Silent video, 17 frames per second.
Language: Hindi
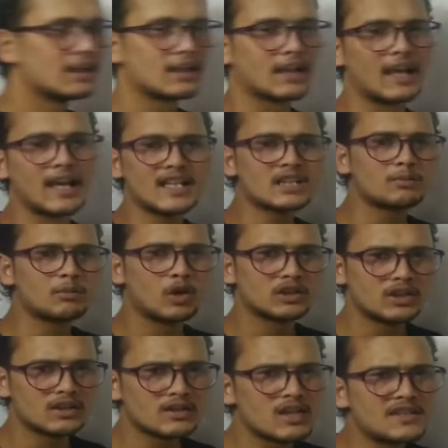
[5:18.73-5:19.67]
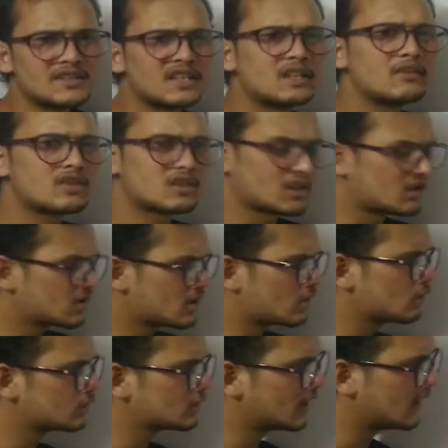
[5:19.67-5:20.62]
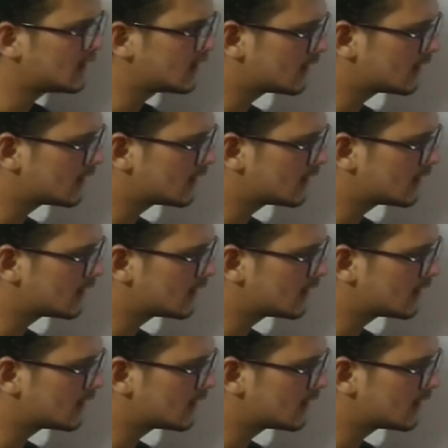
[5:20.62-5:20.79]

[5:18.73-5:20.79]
ग्लांस बहुत ही सेंसिटिव स्ट्रक्चर होता है